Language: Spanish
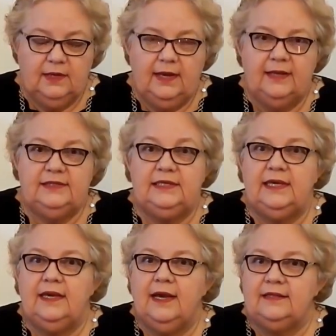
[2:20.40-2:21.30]
Así
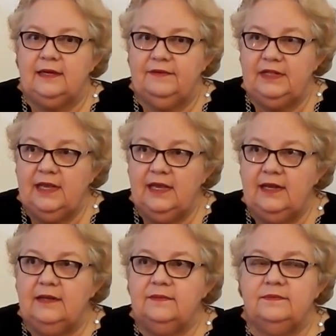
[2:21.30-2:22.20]
que a través de
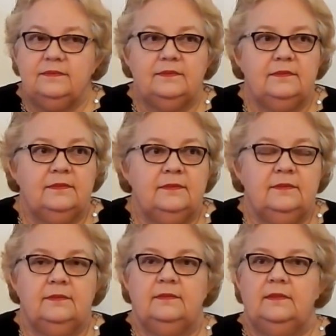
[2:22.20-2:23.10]
él,
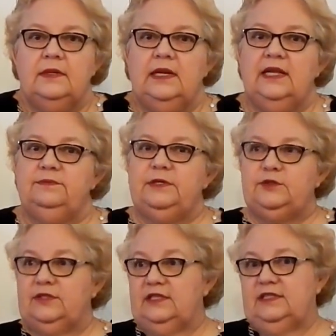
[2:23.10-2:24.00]
las
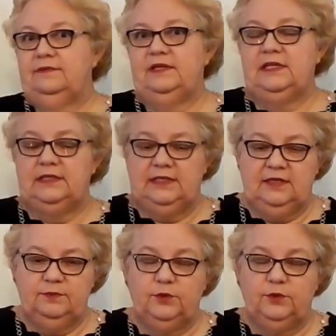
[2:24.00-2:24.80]
personas ya fallecidas